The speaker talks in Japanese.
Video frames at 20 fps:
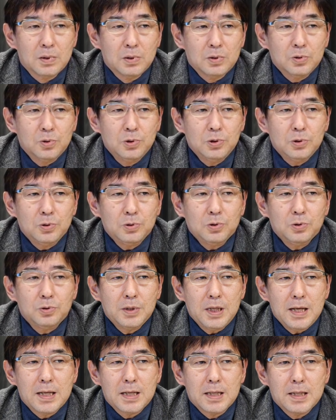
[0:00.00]
ということ
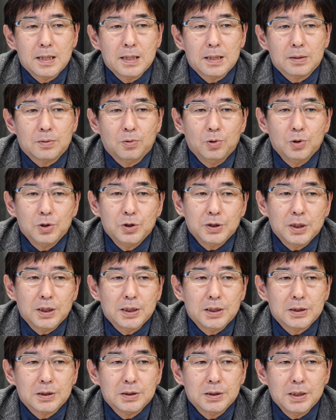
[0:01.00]
で、えー、こうした
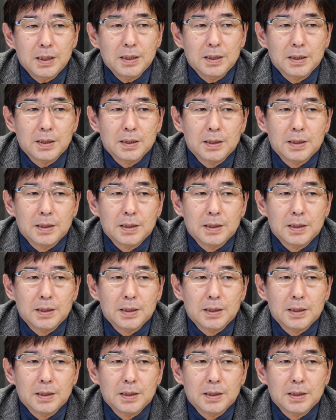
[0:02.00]
ですね